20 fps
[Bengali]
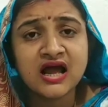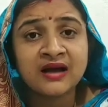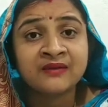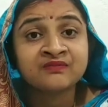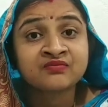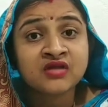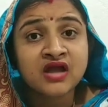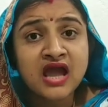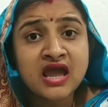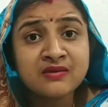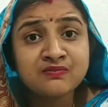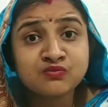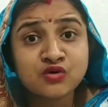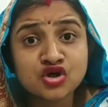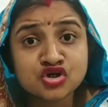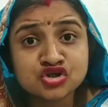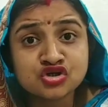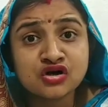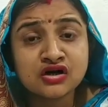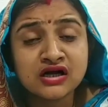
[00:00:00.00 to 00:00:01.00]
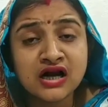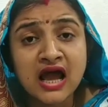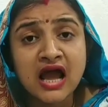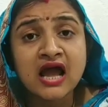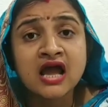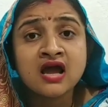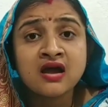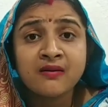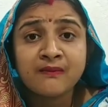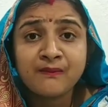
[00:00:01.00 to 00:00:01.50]
না এই প্রশ্নটা
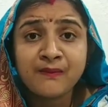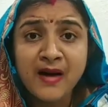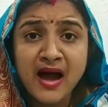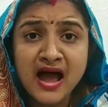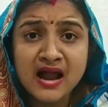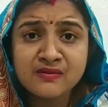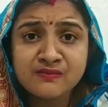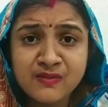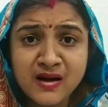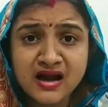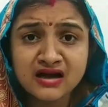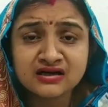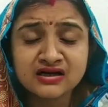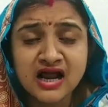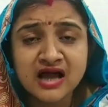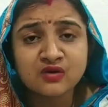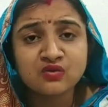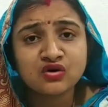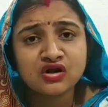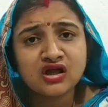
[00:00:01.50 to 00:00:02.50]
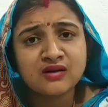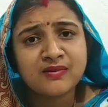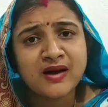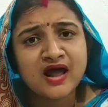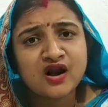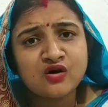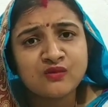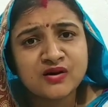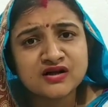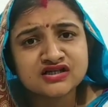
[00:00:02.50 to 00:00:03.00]
বারবার ঠাকুরকে
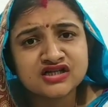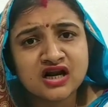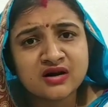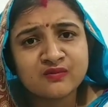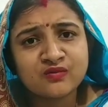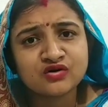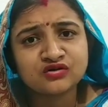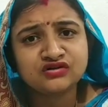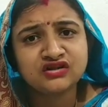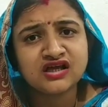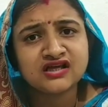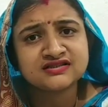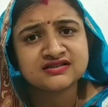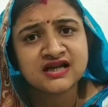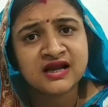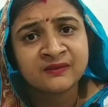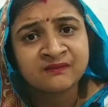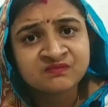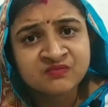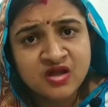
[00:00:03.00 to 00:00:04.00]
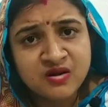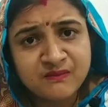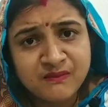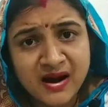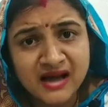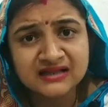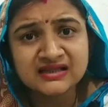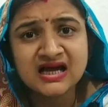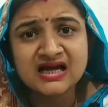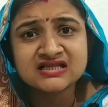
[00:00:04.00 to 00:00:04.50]
ভালোবাসার মধ্যে এসে
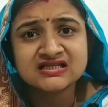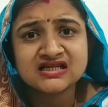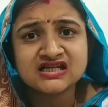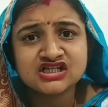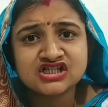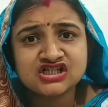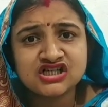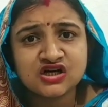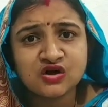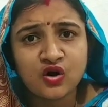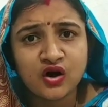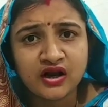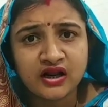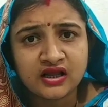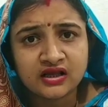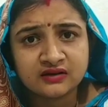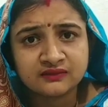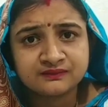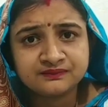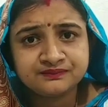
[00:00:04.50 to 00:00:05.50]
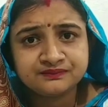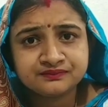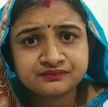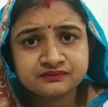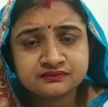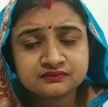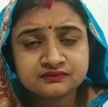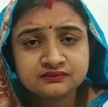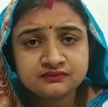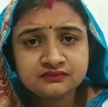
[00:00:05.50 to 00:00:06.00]
বাধা সৃষ্টি করে
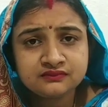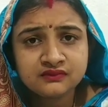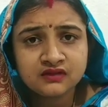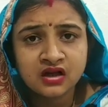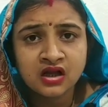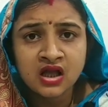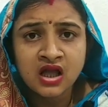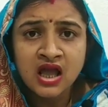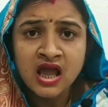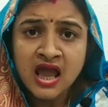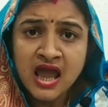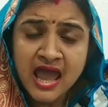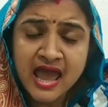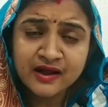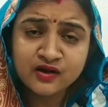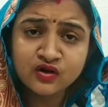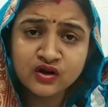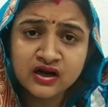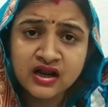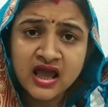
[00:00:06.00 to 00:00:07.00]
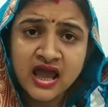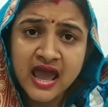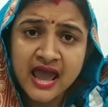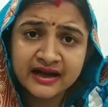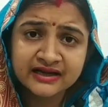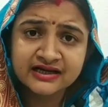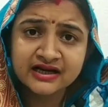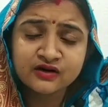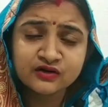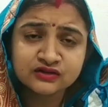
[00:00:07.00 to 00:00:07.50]
এখন
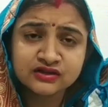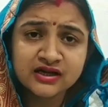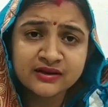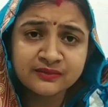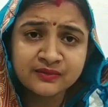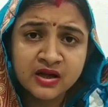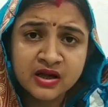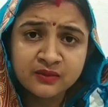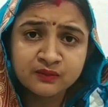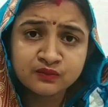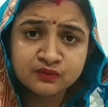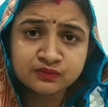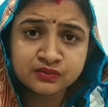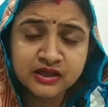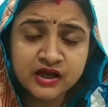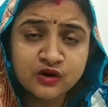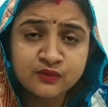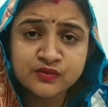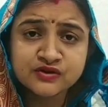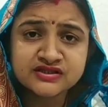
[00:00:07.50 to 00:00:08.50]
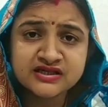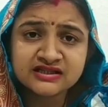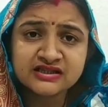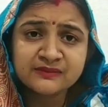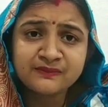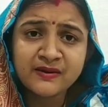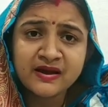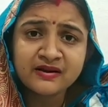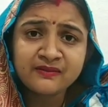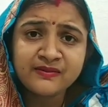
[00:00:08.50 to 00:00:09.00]
একটা কথা কেউ
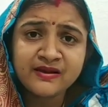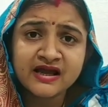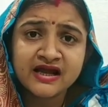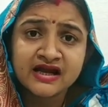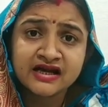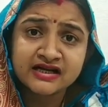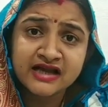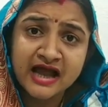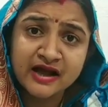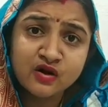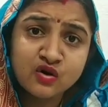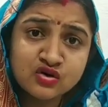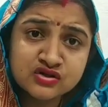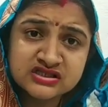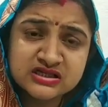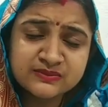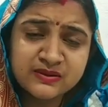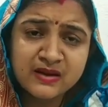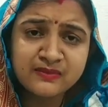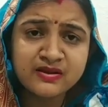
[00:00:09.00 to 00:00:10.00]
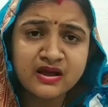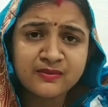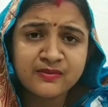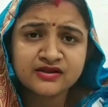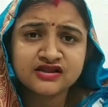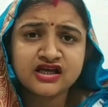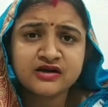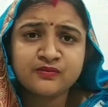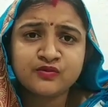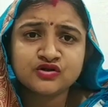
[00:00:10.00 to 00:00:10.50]
বোঝাতে পারবে ঠাকুর যেভাবে
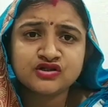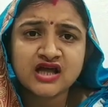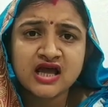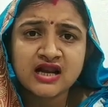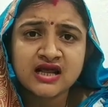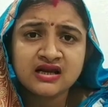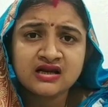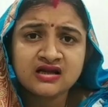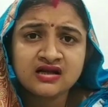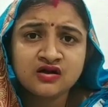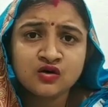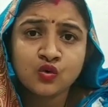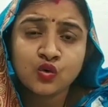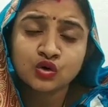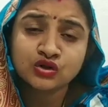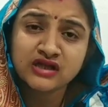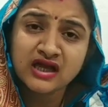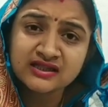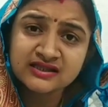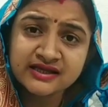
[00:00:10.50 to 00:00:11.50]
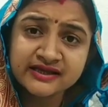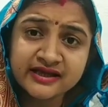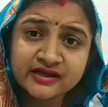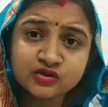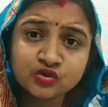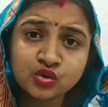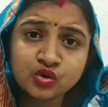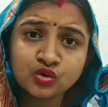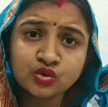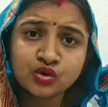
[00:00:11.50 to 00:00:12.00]
আমাদের বোঝালেন কোথা থেকে
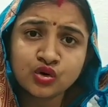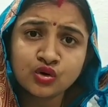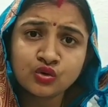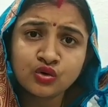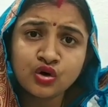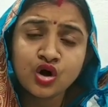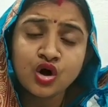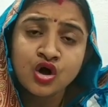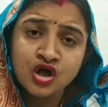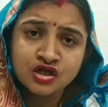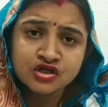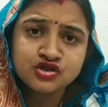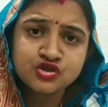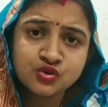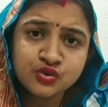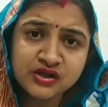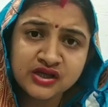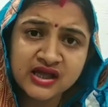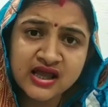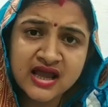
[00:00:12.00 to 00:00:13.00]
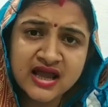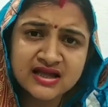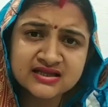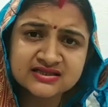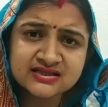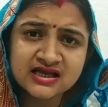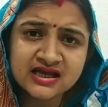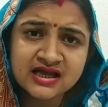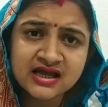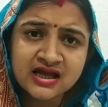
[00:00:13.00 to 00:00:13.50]
দুঃখগুলো চুইয়ে
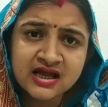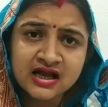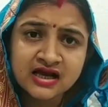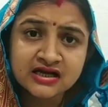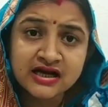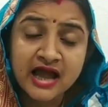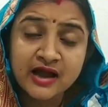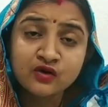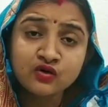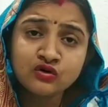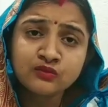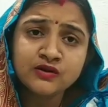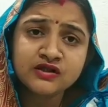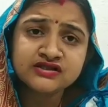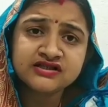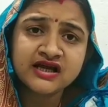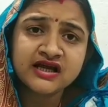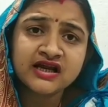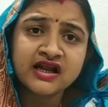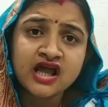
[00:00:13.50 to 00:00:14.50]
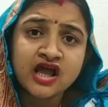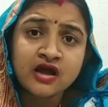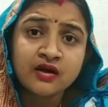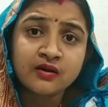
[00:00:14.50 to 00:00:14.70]
আসে ঠাকুর বলছেন